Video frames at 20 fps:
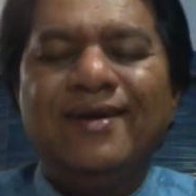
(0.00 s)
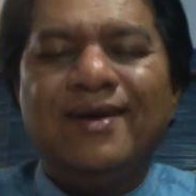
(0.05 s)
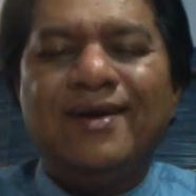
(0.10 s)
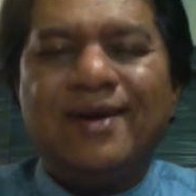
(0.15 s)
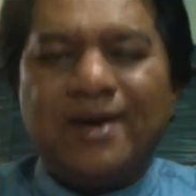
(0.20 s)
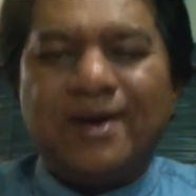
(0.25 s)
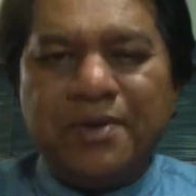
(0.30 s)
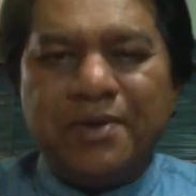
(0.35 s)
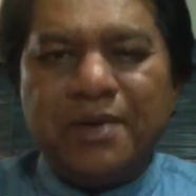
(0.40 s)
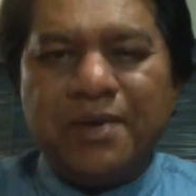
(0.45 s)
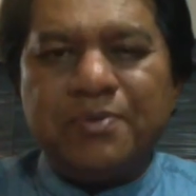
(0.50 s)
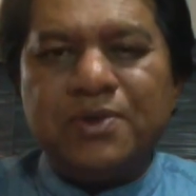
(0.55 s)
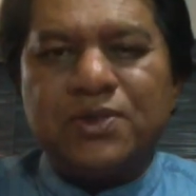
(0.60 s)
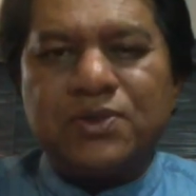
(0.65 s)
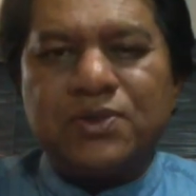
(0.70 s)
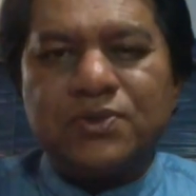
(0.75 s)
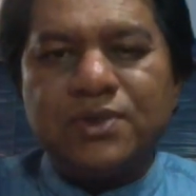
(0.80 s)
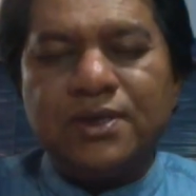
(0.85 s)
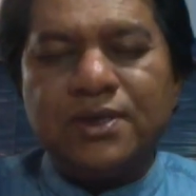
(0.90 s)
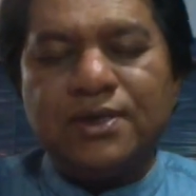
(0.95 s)
कभी आपने
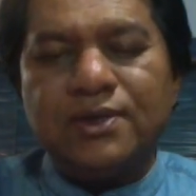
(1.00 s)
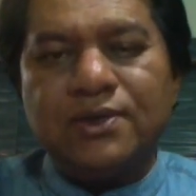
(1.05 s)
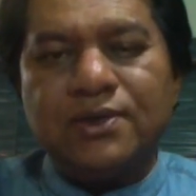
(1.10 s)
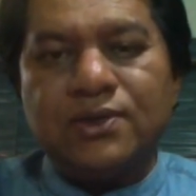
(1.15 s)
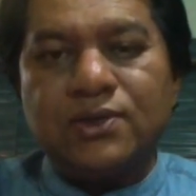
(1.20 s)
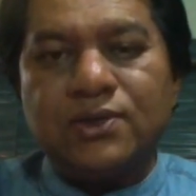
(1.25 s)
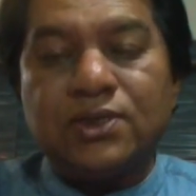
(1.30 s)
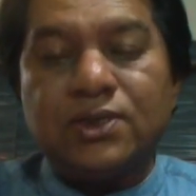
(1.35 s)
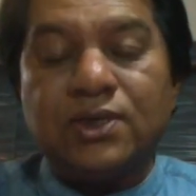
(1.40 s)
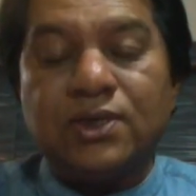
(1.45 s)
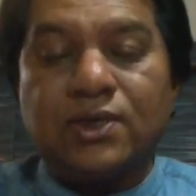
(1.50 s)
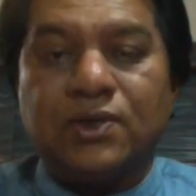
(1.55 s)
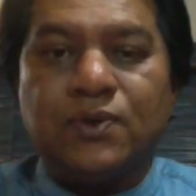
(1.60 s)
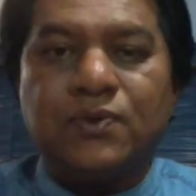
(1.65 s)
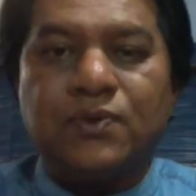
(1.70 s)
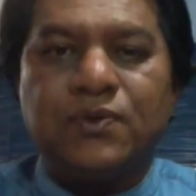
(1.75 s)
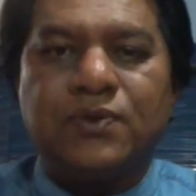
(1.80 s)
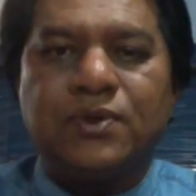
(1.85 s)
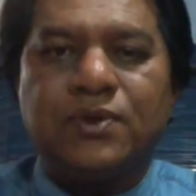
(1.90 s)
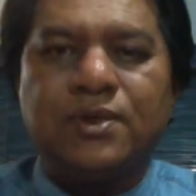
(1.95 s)
सोचा कि ये रिश्ते क्यों
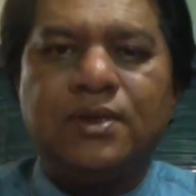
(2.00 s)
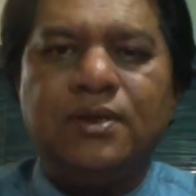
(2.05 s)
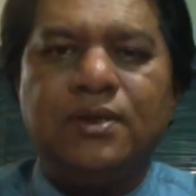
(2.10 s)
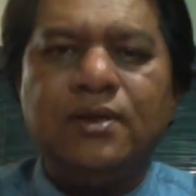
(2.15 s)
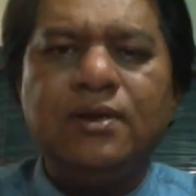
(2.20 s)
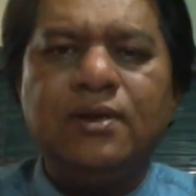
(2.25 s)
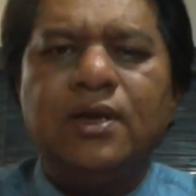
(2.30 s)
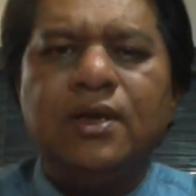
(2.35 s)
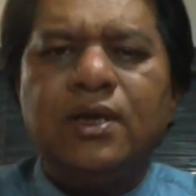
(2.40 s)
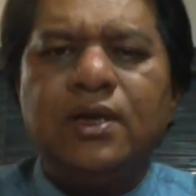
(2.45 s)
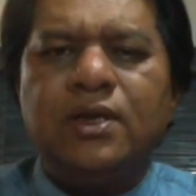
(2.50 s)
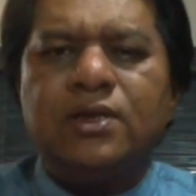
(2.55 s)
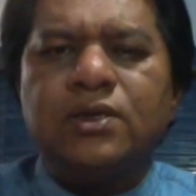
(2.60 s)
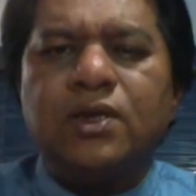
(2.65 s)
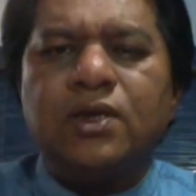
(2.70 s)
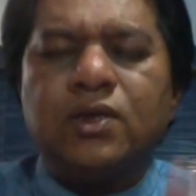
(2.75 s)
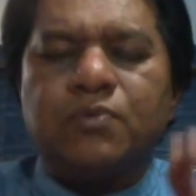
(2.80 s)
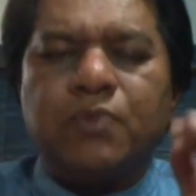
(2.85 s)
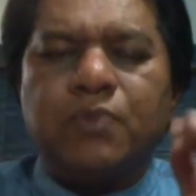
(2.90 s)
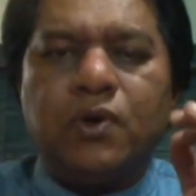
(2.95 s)
टूटते हैं
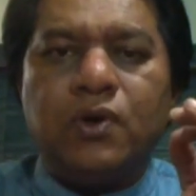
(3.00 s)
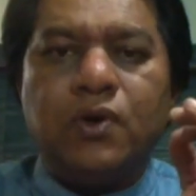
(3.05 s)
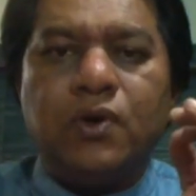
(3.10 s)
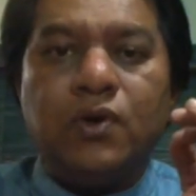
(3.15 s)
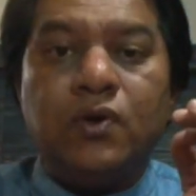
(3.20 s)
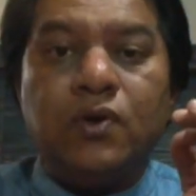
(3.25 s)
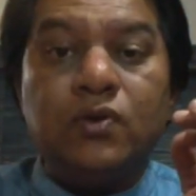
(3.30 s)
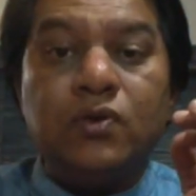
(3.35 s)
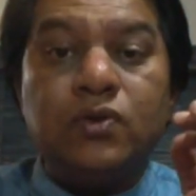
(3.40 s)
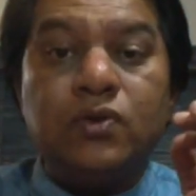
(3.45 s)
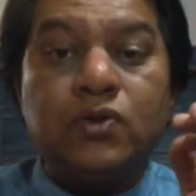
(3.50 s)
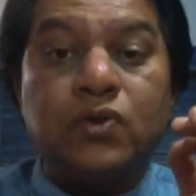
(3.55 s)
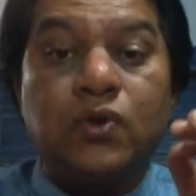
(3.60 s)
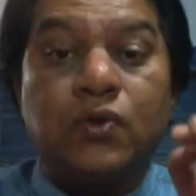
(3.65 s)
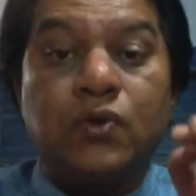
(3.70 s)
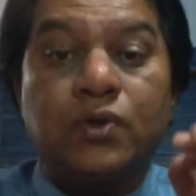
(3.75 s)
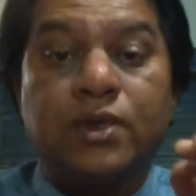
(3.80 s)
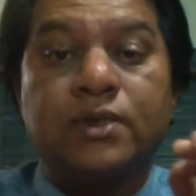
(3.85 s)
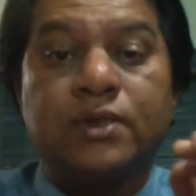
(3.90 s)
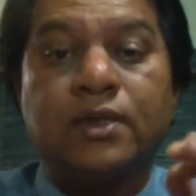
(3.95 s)
इसका एक बहुत
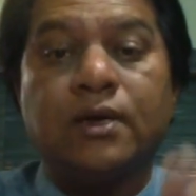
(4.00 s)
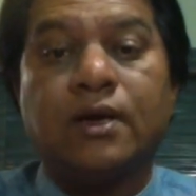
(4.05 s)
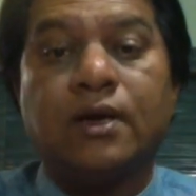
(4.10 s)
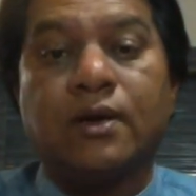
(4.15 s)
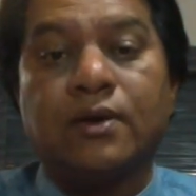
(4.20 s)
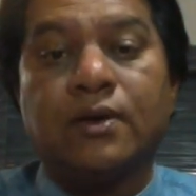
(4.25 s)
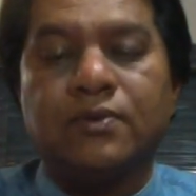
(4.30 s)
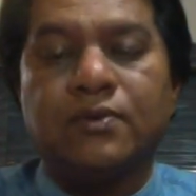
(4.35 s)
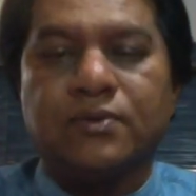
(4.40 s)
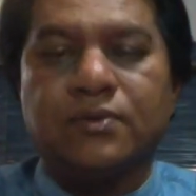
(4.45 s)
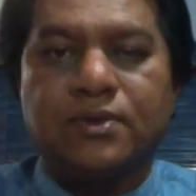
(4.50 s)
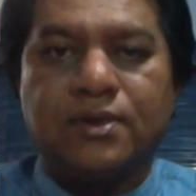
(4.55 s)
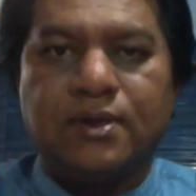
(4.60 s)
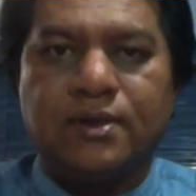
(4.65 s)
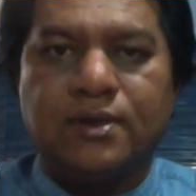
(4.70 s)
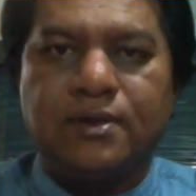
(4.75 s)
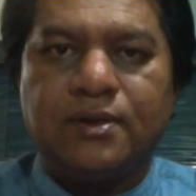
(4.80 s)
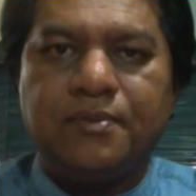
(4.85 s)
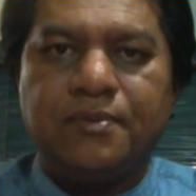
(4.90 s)
छोटा सा कारण होता है